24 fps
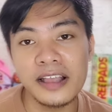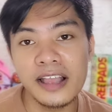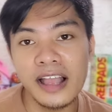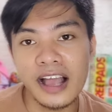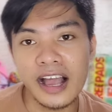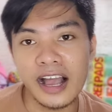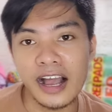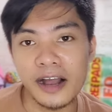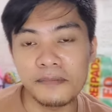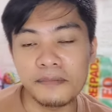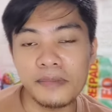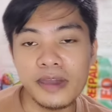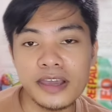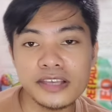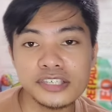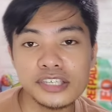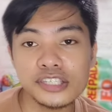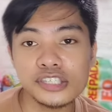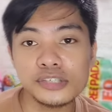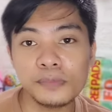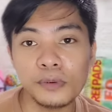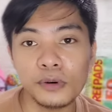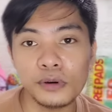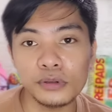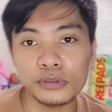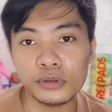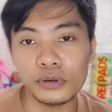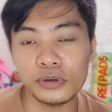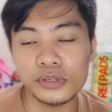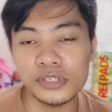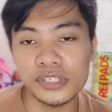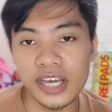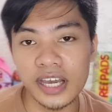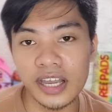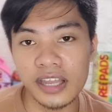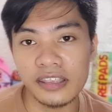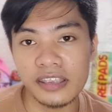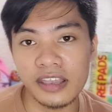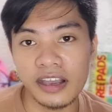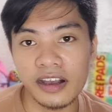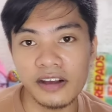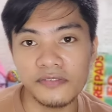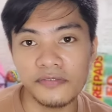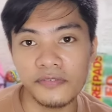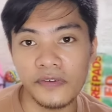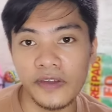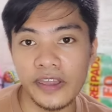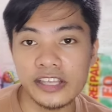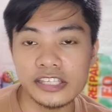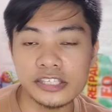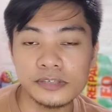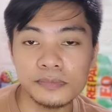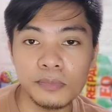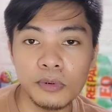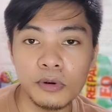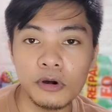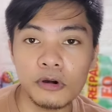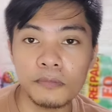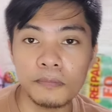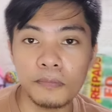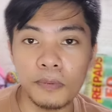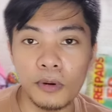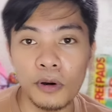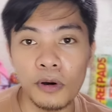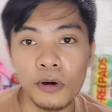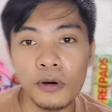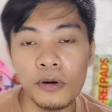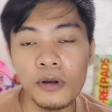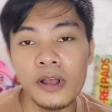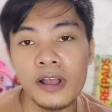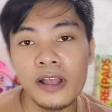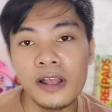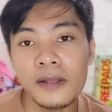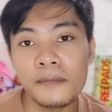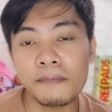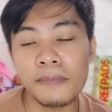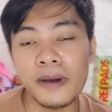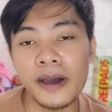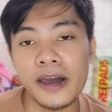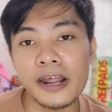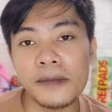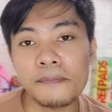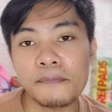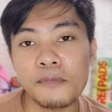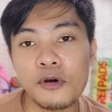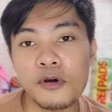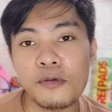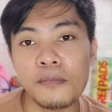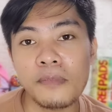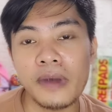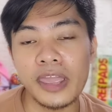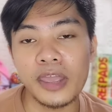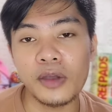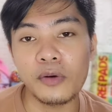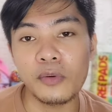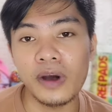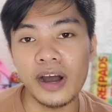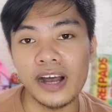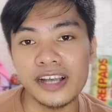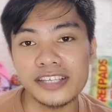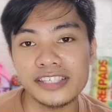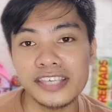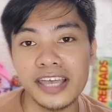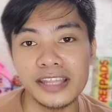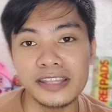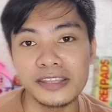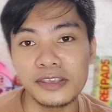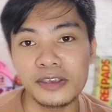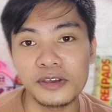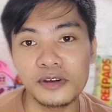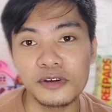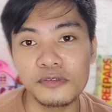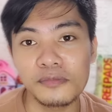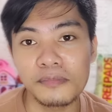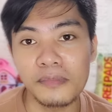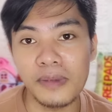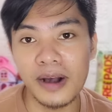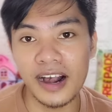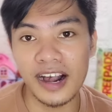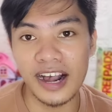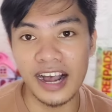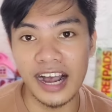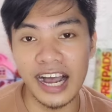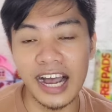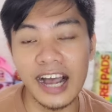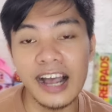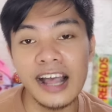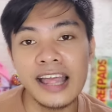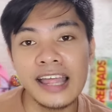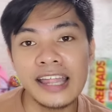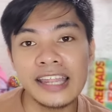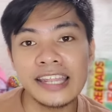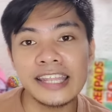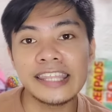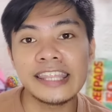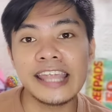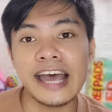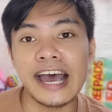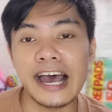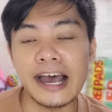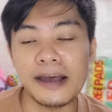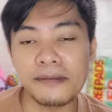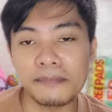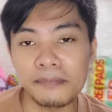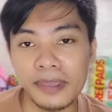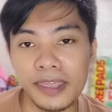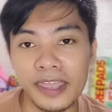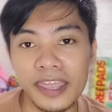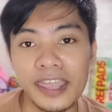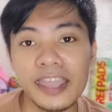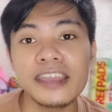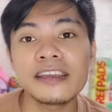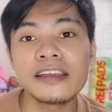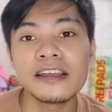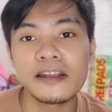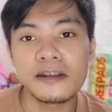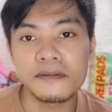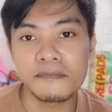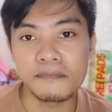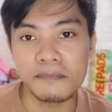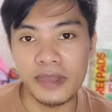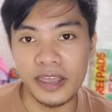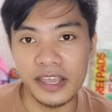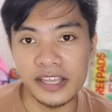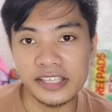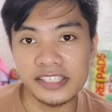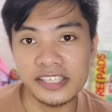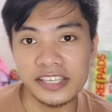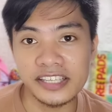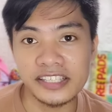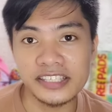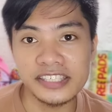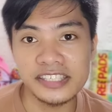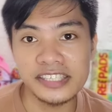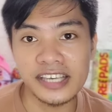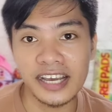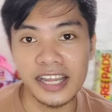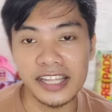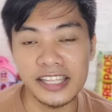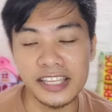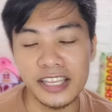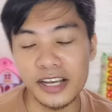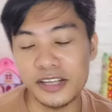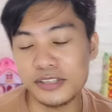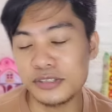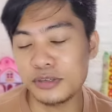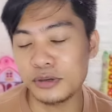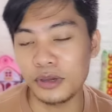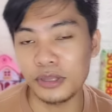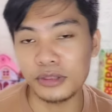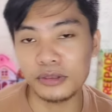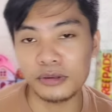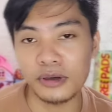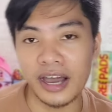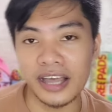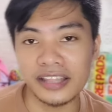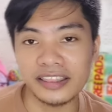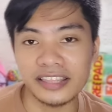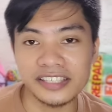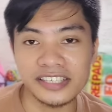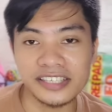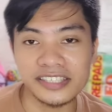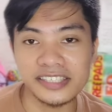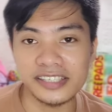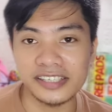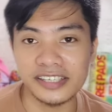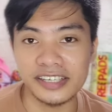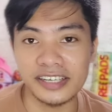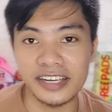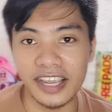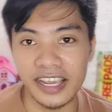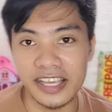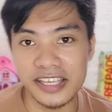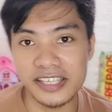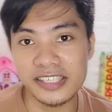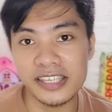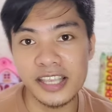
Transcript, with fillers: uh, message button sa kanyang Facebook po para po maiwasan yung mga daming message sa kanya. So ito ata si Sir guys,